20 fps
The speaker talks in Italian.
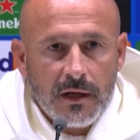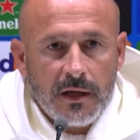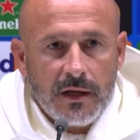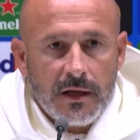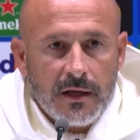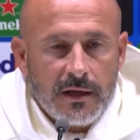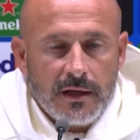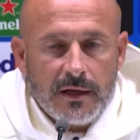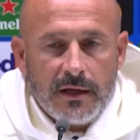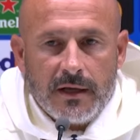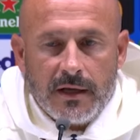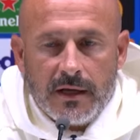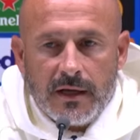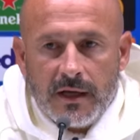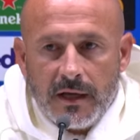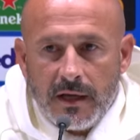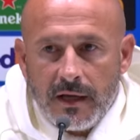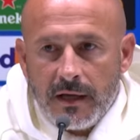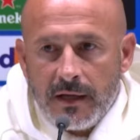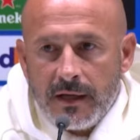
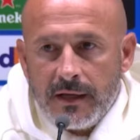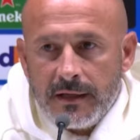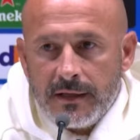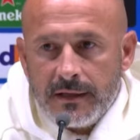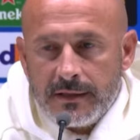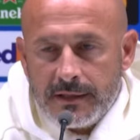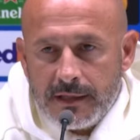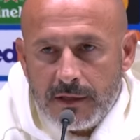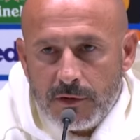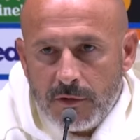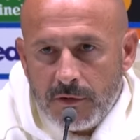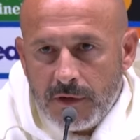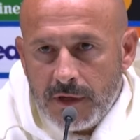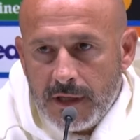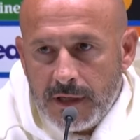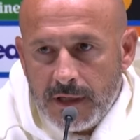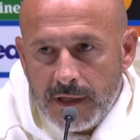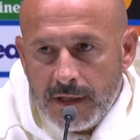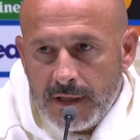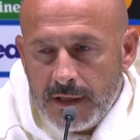eh, se non
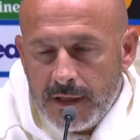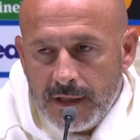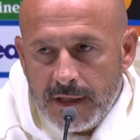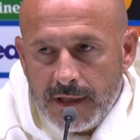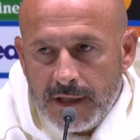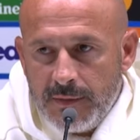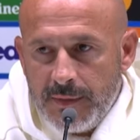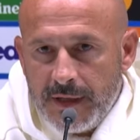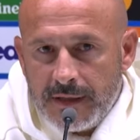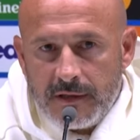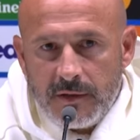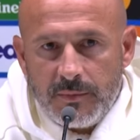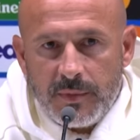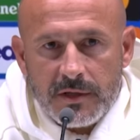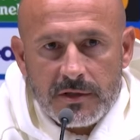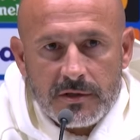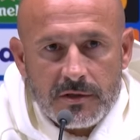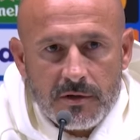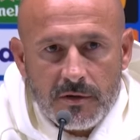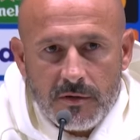eh, gli metti
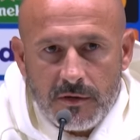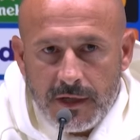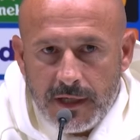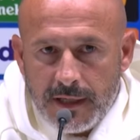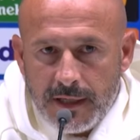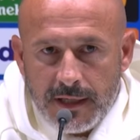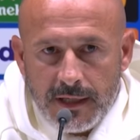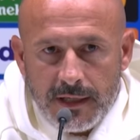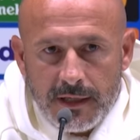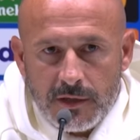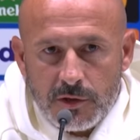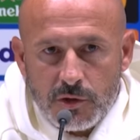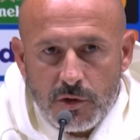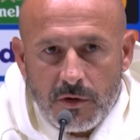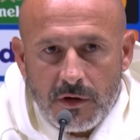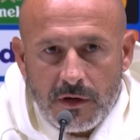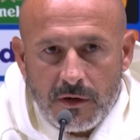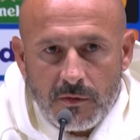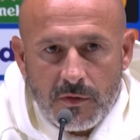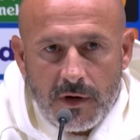pressione
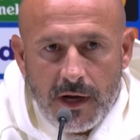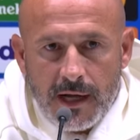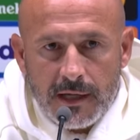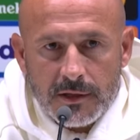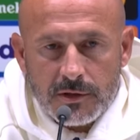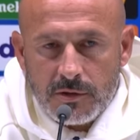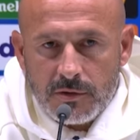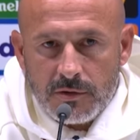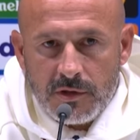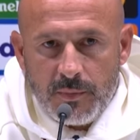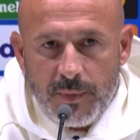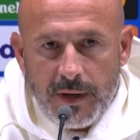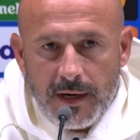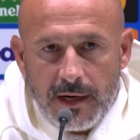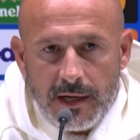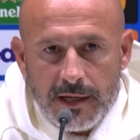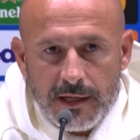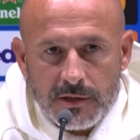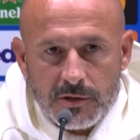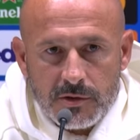giocano un calcio di
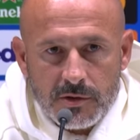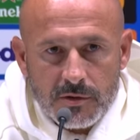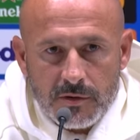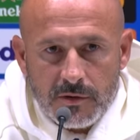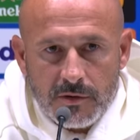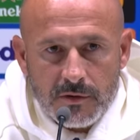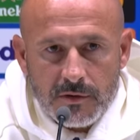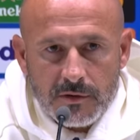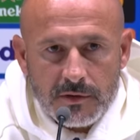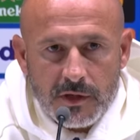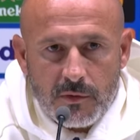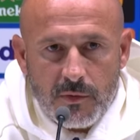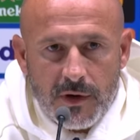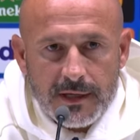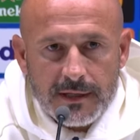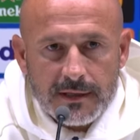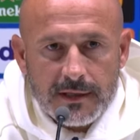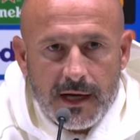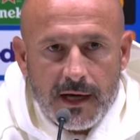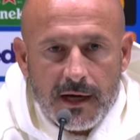palleggio, di
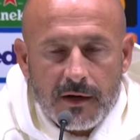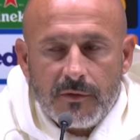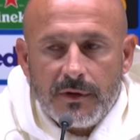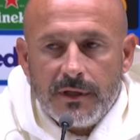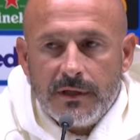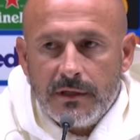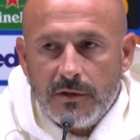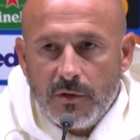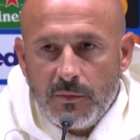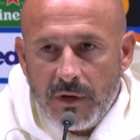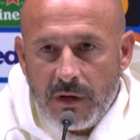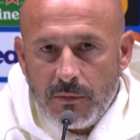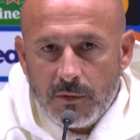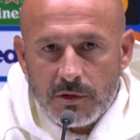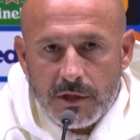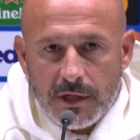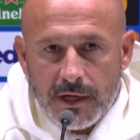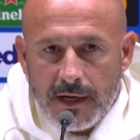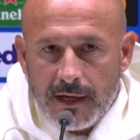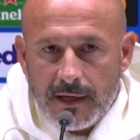qualità, quindi dobbiamo
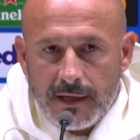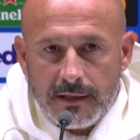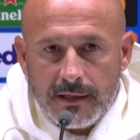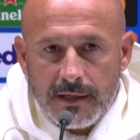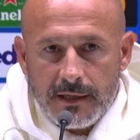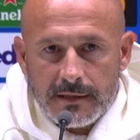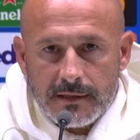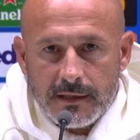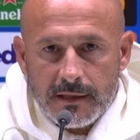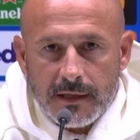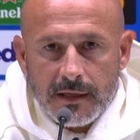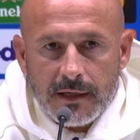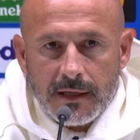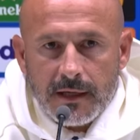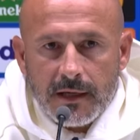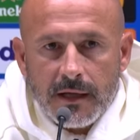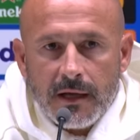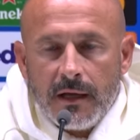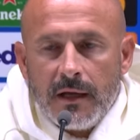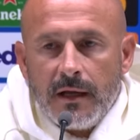cercare di
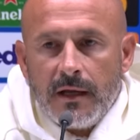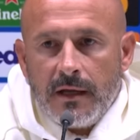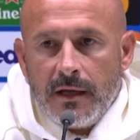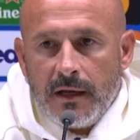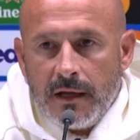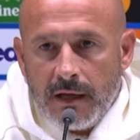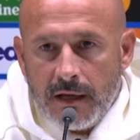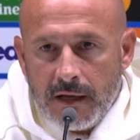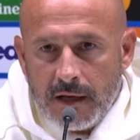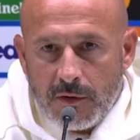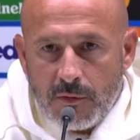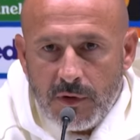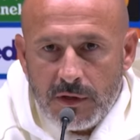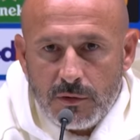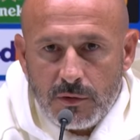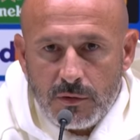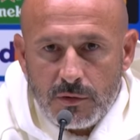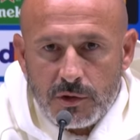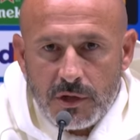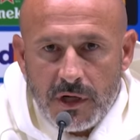essere eh,
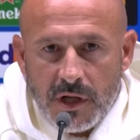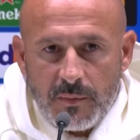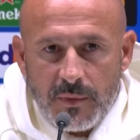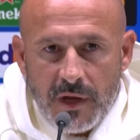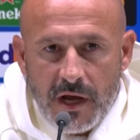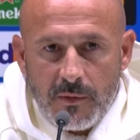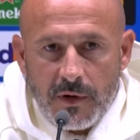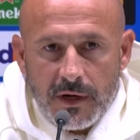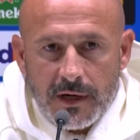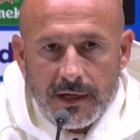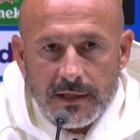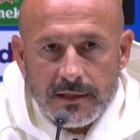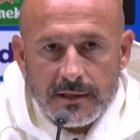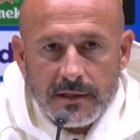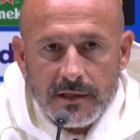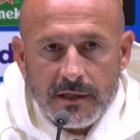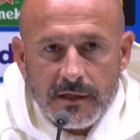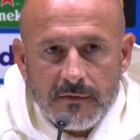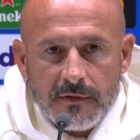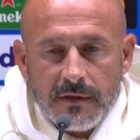quando non ce l'abbiamo
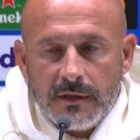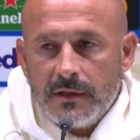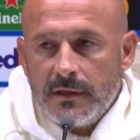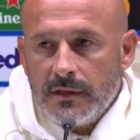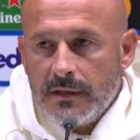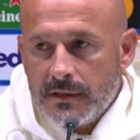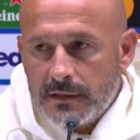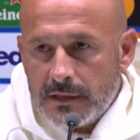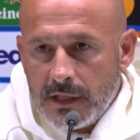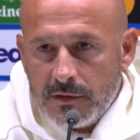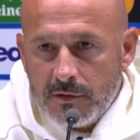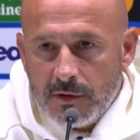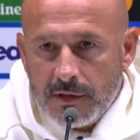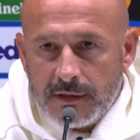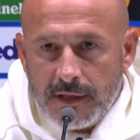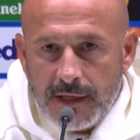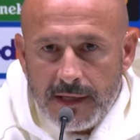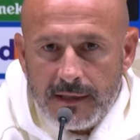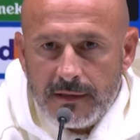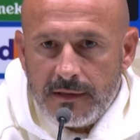aggressivi, stando
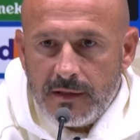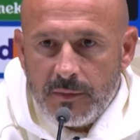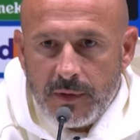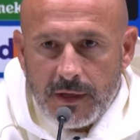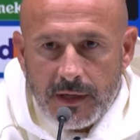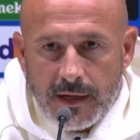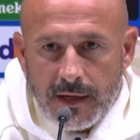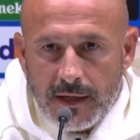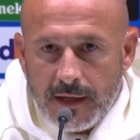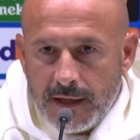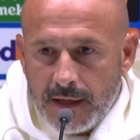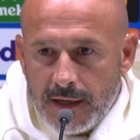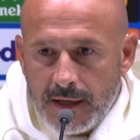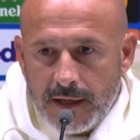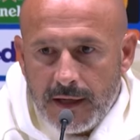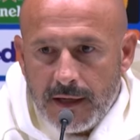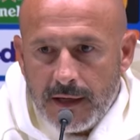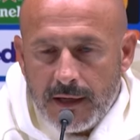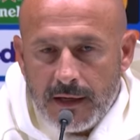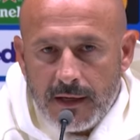attenti
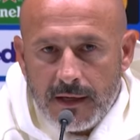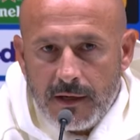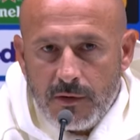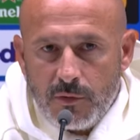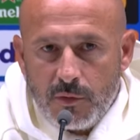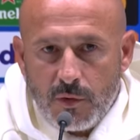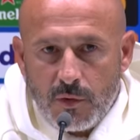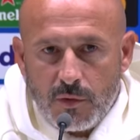perché l'uno